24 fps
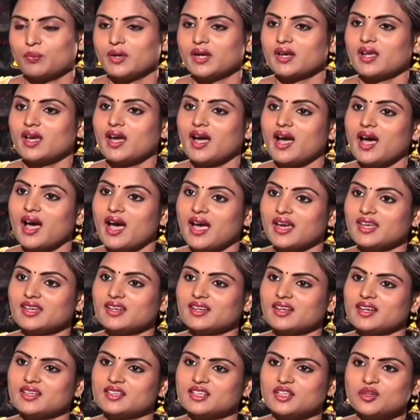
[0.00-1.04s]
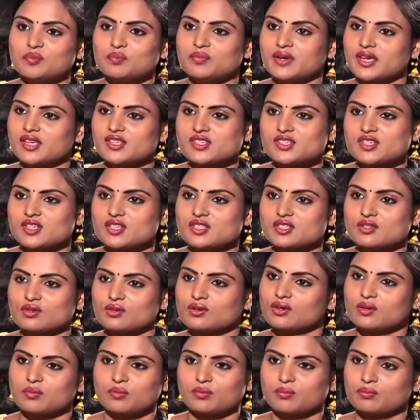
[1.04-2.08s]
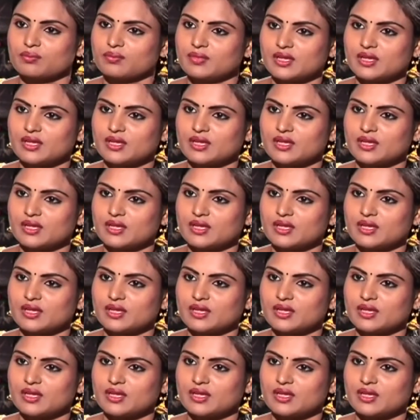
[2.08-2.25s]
మరి ఆయన కథని బేస్ చేసుకుని ఒక